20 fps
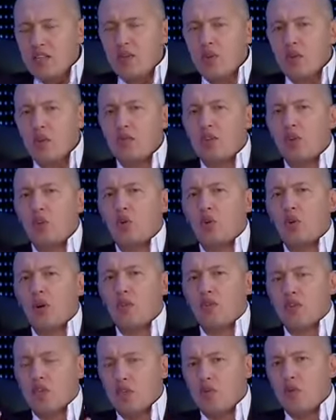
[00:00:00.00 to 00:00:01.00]
Святого
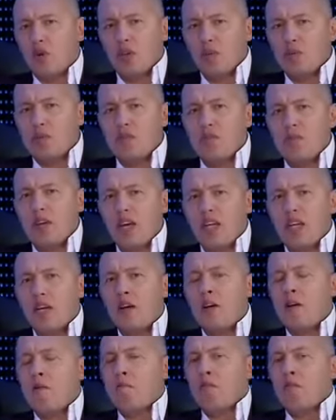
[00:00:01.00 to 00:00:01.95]
Духа в четвертом измерении.